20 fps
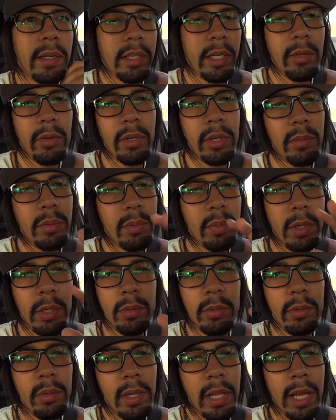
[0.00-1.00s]
Tem ônibus para
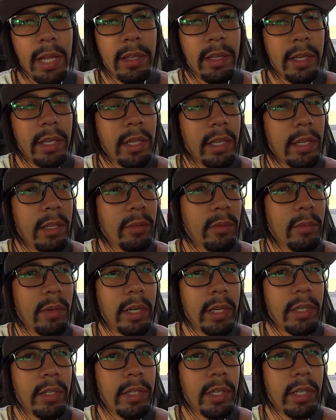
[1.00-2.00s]
todo lado aqui em
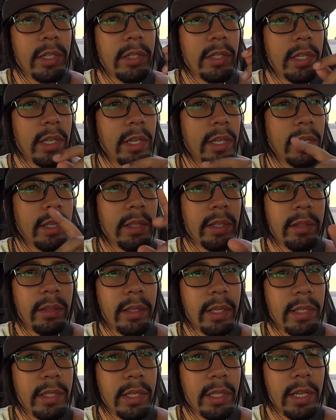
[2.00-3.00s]
Newark, gente. É,
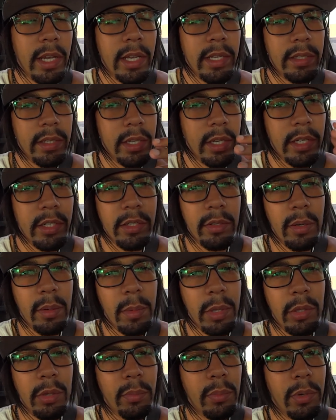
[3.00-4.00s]
nessa essa região é
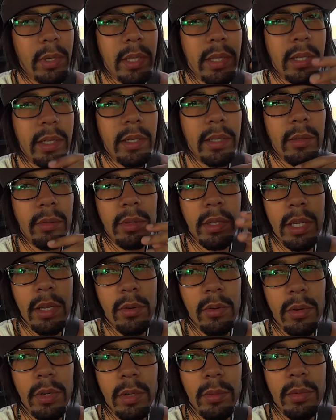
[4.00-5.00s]
metropolitana, então tem
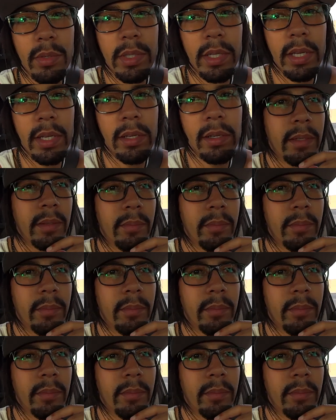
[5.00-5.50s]
ônibus, né?